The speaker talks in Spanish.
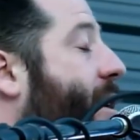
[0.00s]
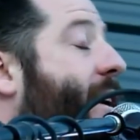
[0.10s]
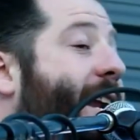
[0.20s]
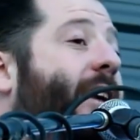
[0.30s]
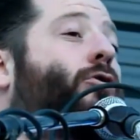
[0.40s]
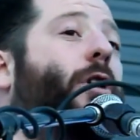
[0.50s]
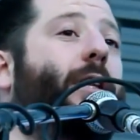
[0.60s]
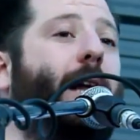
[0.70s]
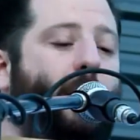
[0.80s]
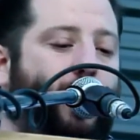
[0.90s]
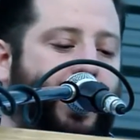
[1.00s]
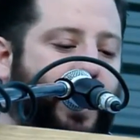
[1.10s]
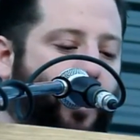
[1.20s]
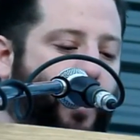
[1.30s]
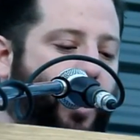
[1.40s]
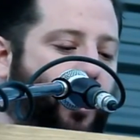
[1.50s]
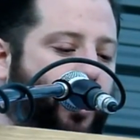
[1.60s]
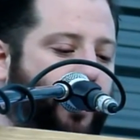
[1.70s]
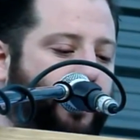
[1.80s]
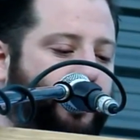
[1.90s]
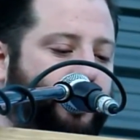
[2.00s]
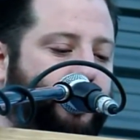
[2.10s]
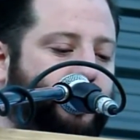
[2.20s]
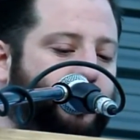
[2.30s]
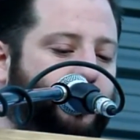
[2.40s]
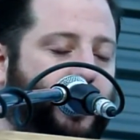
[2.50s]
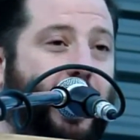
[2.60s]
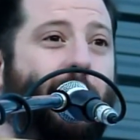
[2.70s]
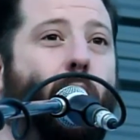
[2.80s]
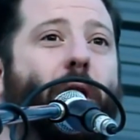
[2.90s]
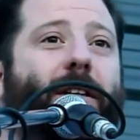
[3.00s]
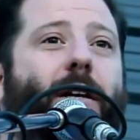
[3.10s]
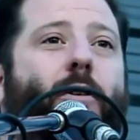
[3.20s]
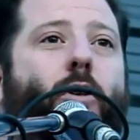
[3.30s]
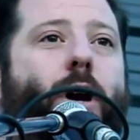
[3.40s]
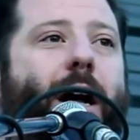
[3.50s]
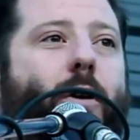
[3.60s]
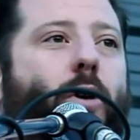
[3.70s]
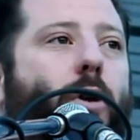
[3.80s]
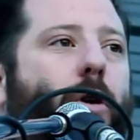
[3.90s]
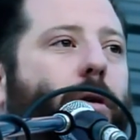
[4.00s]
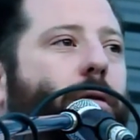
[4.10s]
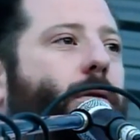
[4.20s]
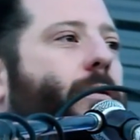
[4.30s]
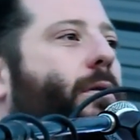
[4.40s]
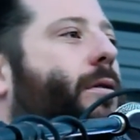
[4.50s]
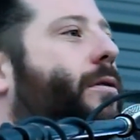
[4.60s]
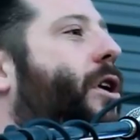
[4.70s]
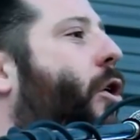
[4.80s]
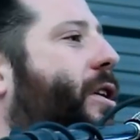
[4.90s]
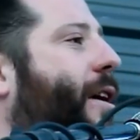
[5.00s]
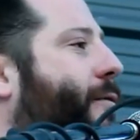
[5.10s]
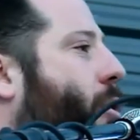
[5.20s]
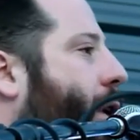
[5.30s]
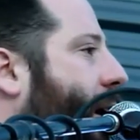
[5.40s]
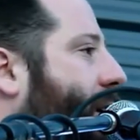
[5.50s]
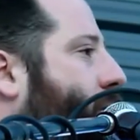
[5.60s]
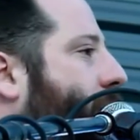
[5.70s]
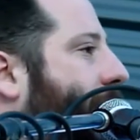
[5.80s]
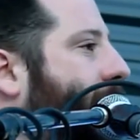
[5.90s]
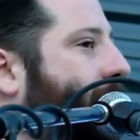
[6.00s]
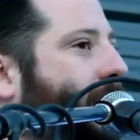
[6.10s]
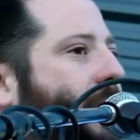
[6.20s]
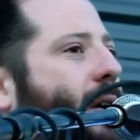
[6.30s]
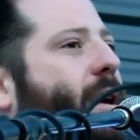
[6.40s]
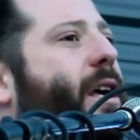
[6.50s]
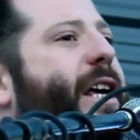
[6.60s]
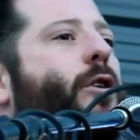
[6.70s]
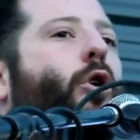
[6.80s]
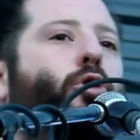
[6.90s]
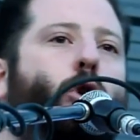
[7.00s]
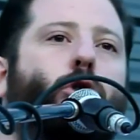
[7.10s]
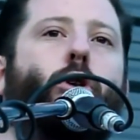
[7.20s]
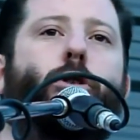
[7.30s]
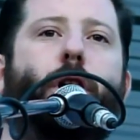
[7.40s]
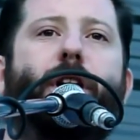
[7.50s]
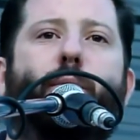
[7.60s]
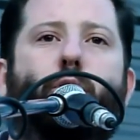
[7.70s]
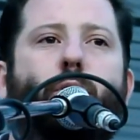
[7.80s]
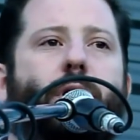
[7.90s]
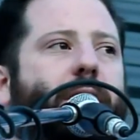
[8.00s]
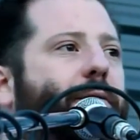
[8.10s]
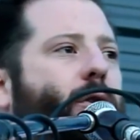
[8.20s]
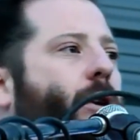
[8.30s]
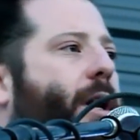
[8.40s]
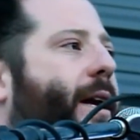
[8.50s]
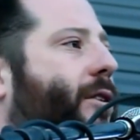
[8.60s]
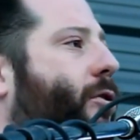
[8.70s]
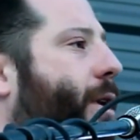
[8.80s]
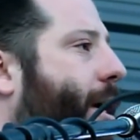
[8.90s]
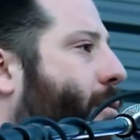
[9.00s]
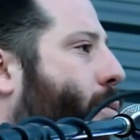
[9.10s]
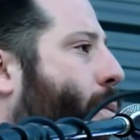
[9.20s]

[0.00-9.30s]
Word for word: Y en eso de tener un Estado mejor, tenemos que hacernos cargo de los desafíos generacionales. Y nosotros tenemos un desafío generacional.